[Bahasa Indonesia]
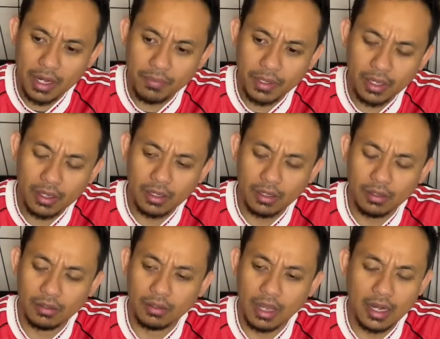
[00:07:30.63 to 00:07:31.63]
namanya
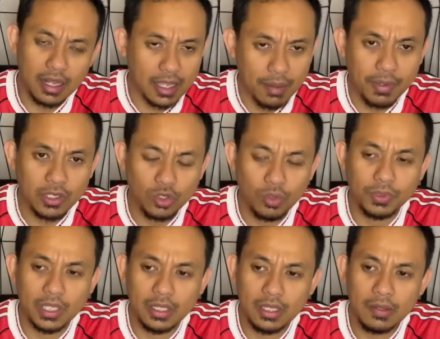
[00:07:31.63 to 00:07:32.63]
uh, ada gap yang cukup
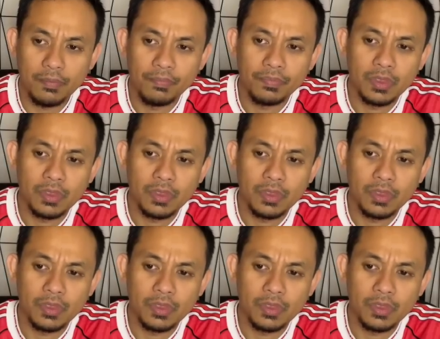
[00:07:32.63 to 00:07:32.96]
tinggi.